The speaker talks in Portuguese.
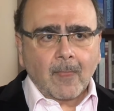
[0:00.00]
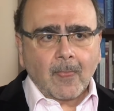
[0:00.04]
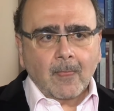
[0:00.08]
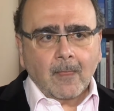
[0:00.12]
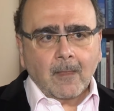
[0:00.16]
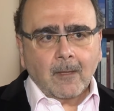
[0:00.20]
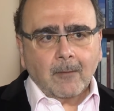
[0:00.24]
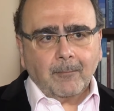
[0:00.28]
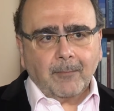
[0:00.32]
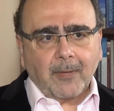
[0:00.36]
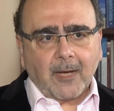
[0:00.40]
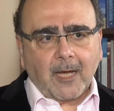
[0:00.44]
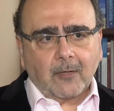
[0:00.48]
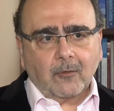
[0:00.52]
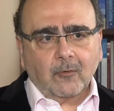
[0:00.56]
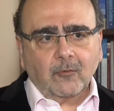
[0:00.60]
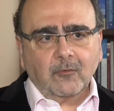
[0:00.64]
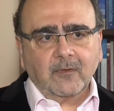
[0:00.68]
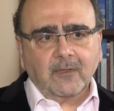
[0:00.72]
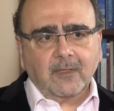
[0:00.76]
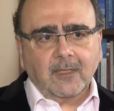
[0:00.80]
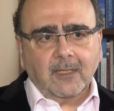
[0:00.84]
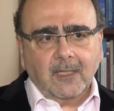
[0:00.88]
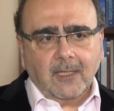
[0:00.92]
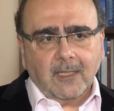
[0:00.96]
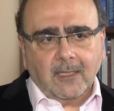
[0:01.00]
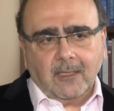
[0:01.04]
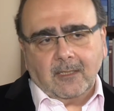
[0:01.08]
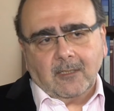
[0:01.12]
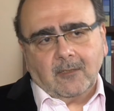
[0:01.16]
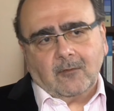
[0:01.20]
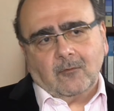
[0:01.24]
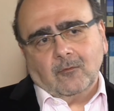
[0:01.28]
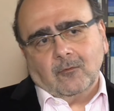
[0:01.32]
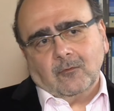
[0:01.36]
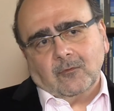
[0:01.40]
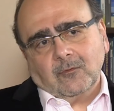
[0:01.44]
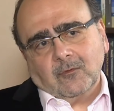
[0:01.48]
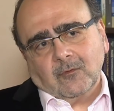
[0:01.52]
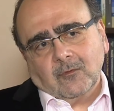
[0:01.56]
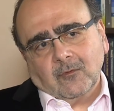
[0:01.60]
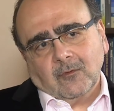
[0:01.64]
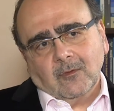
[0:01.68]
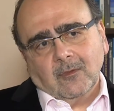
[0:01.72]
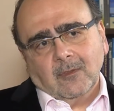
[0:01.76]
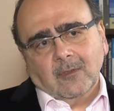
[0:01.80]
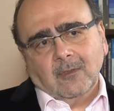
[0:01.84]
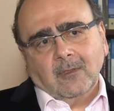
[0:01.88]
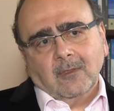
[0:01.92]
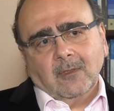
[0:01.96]
para os clínicos
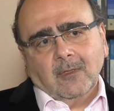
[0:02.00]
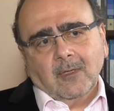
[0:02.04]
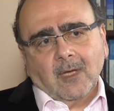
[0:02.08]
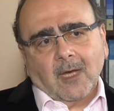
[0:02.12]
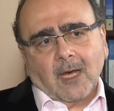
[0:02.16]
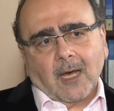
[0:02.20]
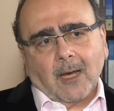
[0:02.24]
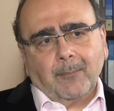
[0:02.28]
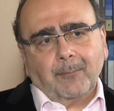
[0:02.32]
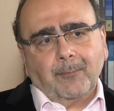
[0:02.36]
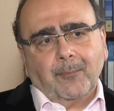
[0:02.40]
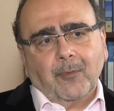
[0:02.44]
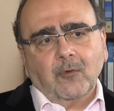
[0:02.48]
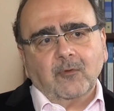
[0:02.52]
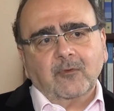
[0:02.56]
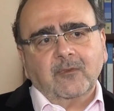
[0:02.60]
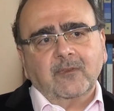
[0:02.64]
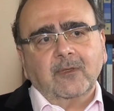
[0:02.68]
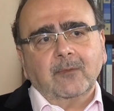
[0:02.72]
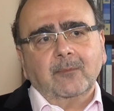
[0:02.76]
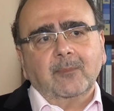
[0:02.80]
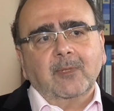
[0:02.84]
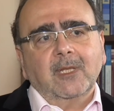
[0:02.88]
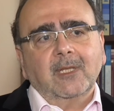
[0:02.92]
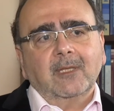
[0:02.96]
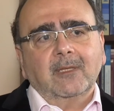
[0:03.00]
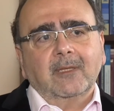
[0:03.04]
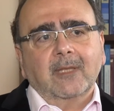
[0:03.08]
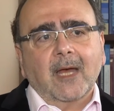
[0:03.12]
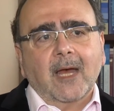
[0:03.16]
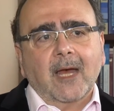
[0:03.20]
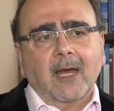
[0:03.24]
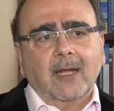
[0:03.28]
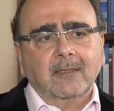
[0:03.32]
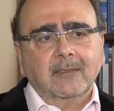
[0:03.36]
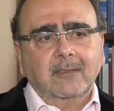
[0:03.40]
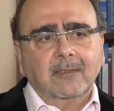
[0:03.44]
a possibilidade